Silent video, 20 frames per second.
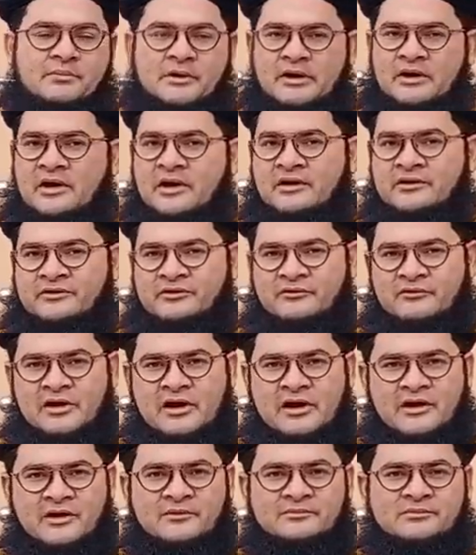भला
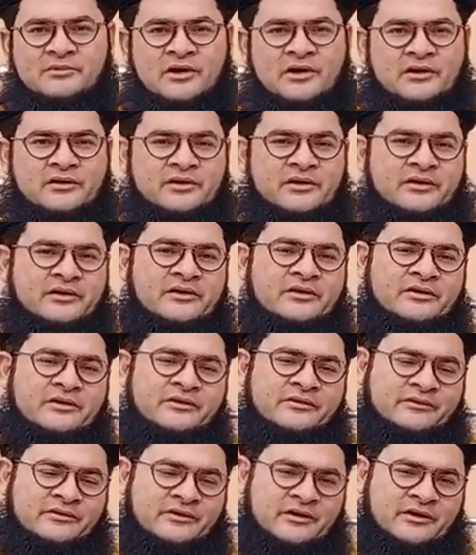शवैब का नहीं
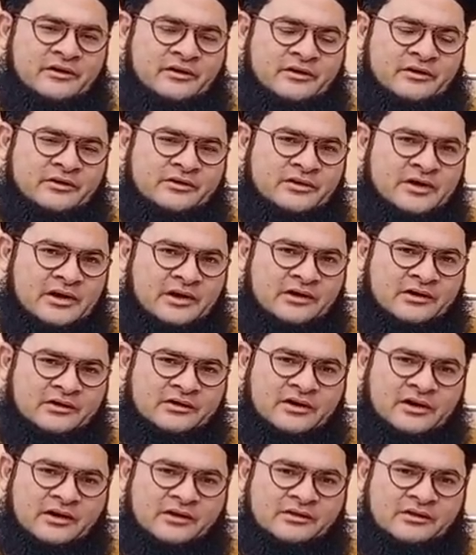सी दिल
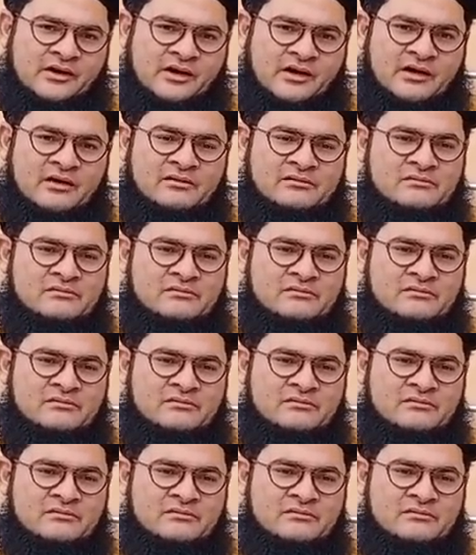करदा